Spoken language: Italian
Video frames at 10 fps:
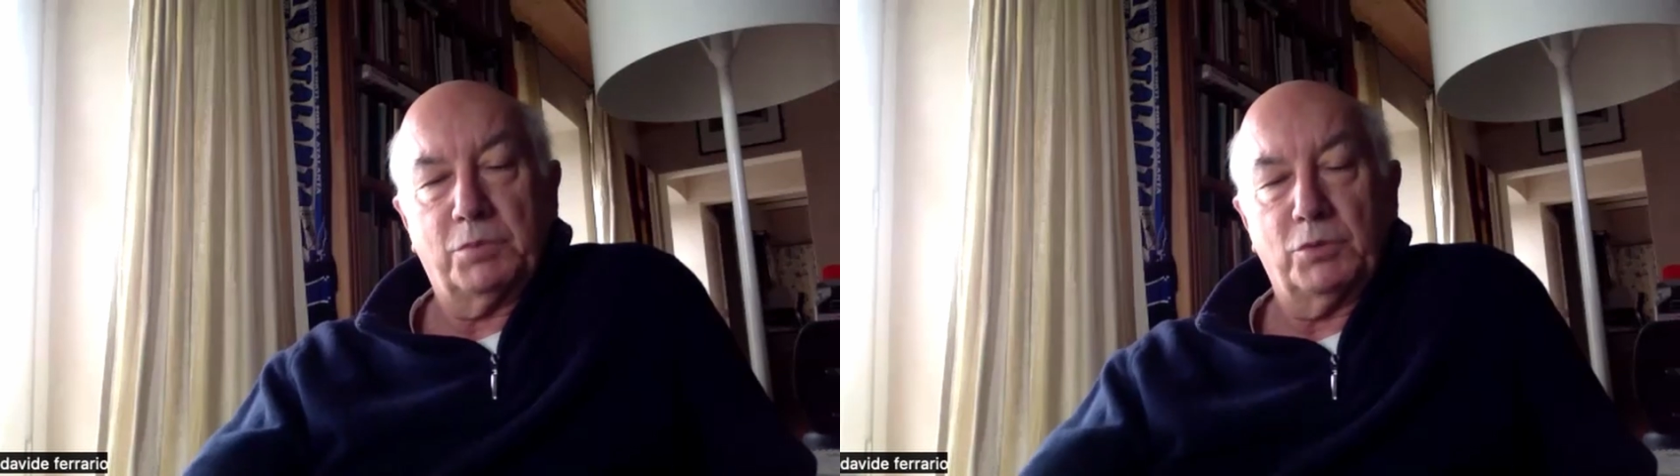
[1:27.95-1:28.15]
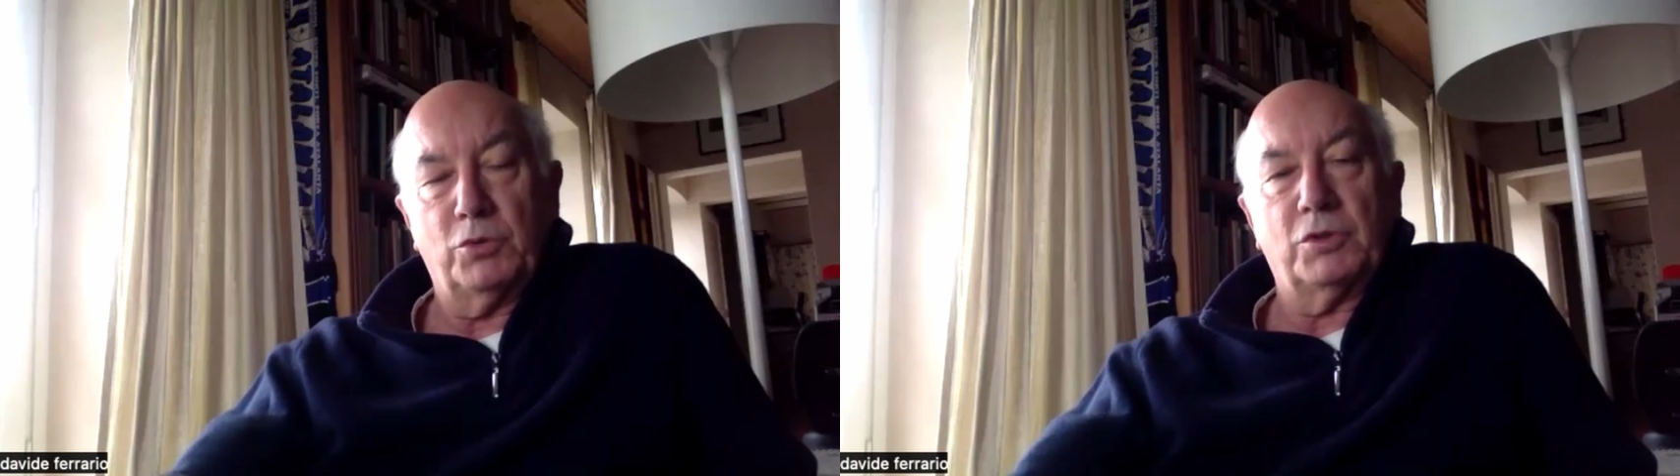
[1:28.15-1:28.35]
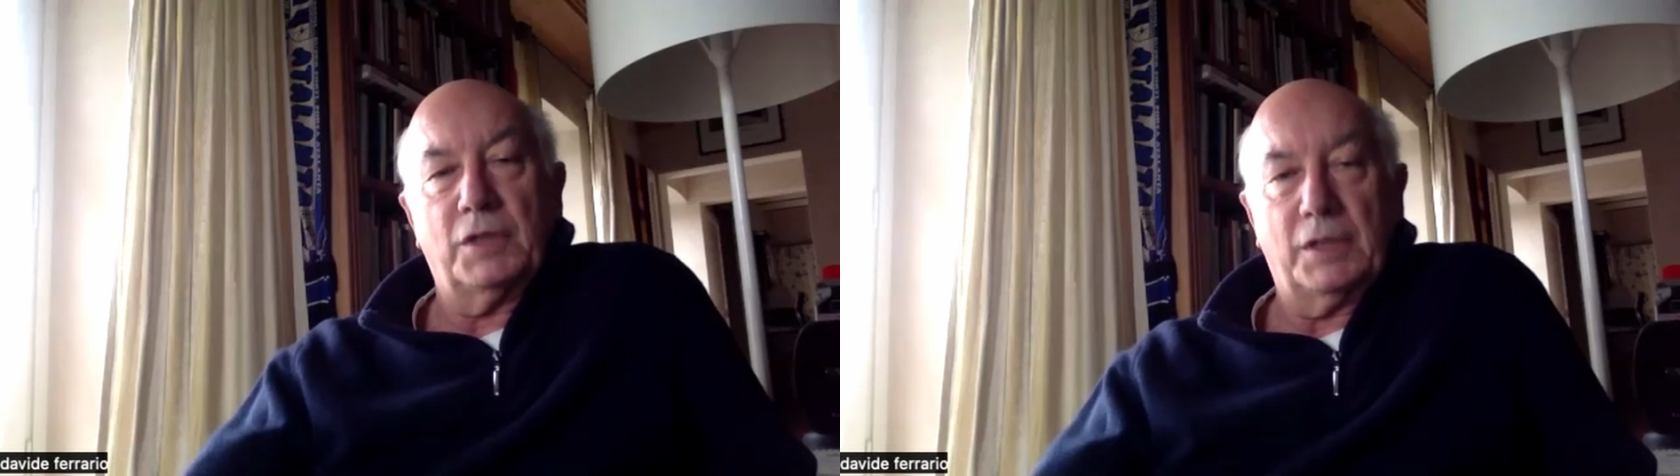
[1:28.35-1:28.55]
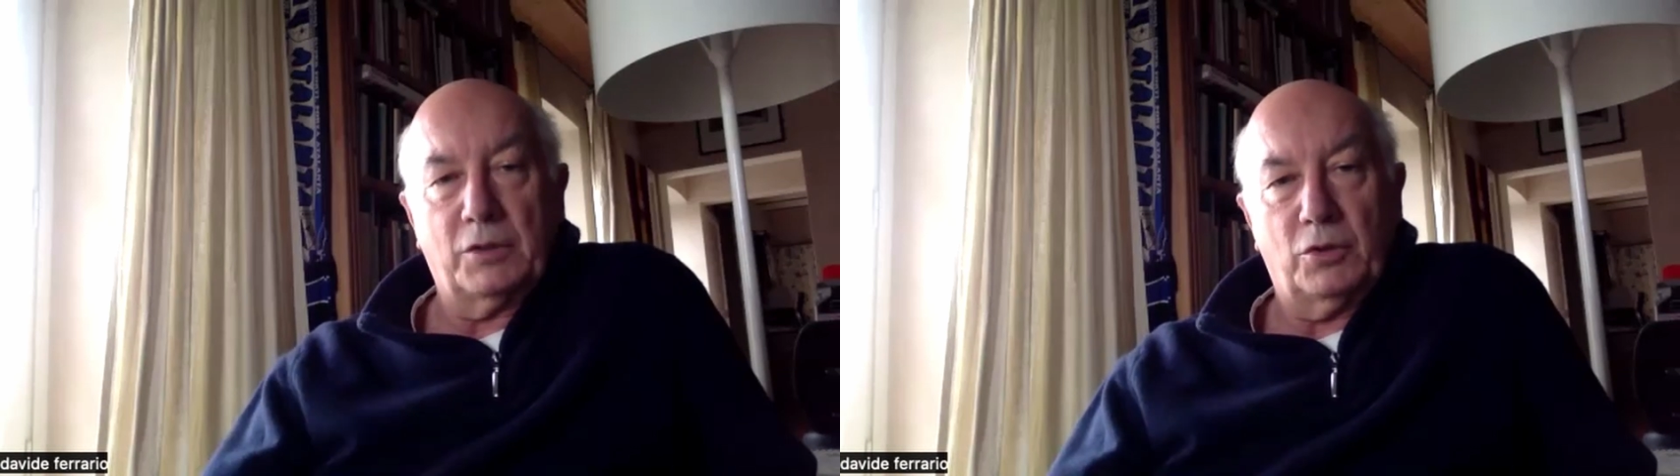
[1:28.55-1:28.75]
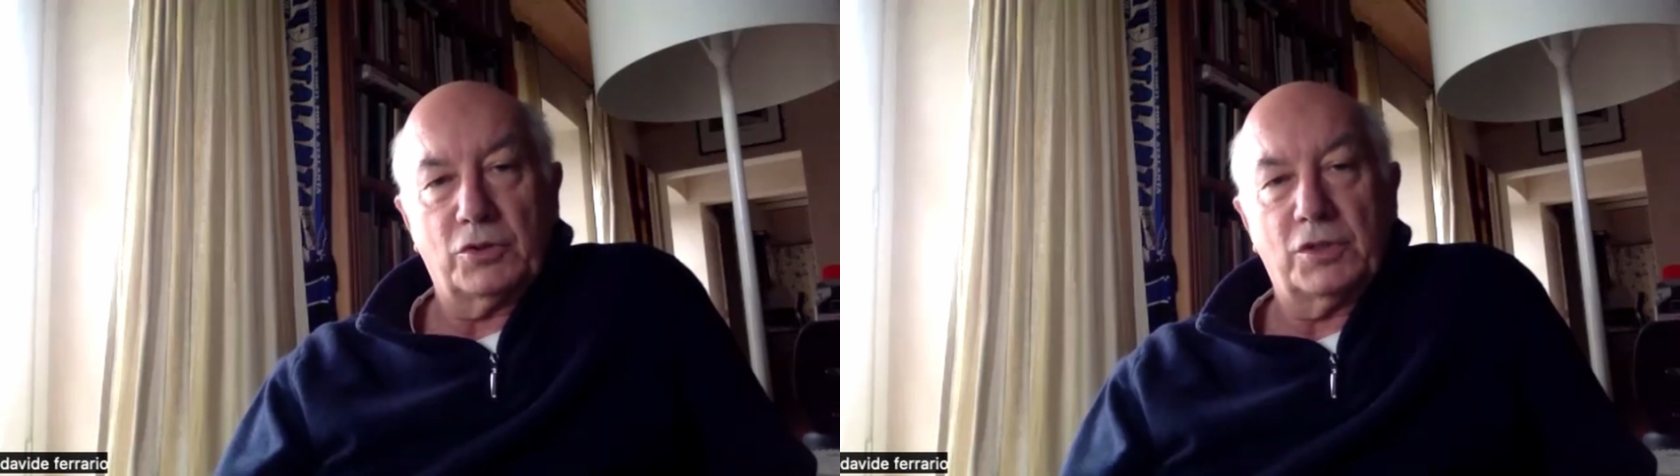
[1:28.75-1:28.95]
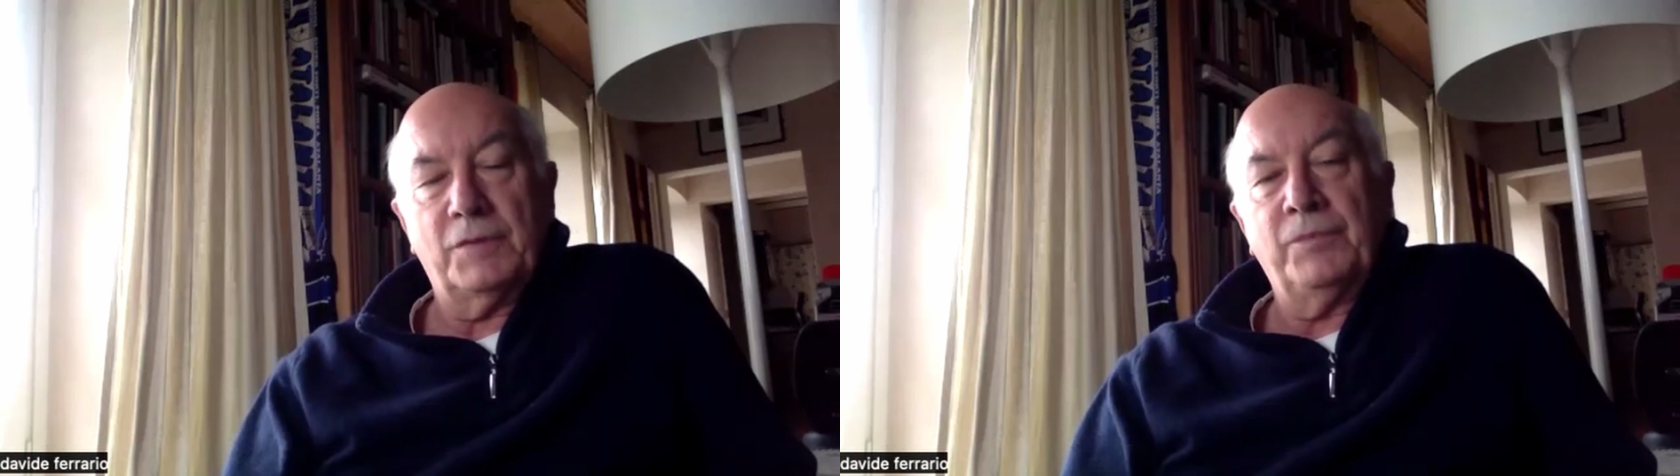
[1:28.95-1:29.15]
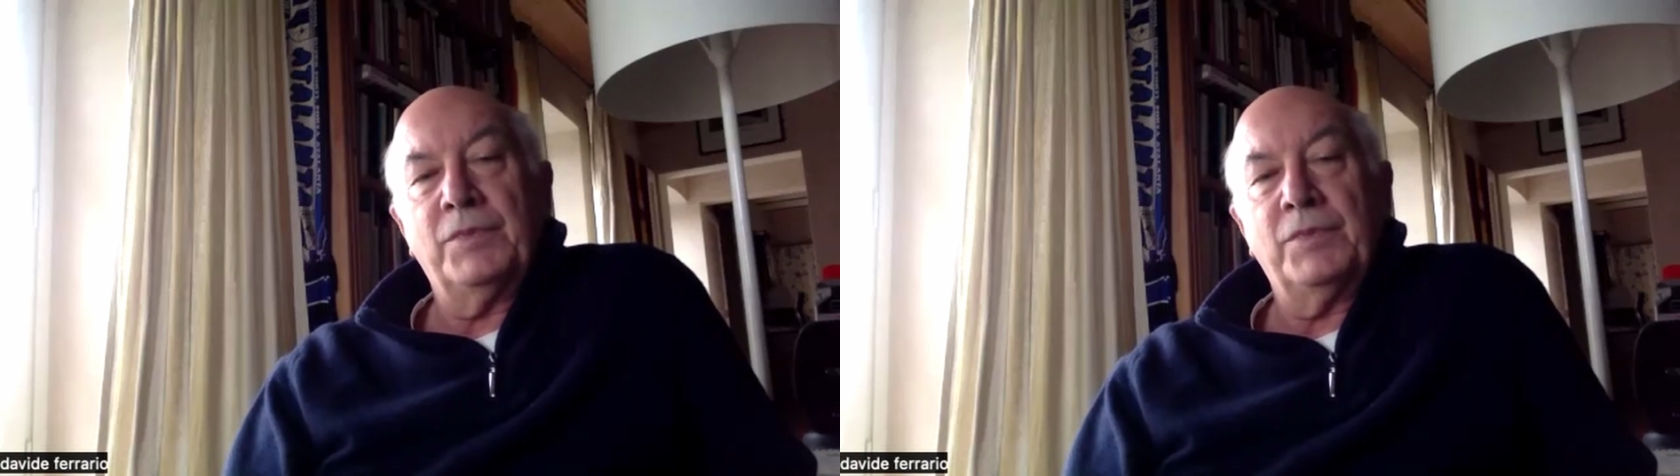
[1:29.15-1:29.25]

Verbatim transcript: prodotte le cose,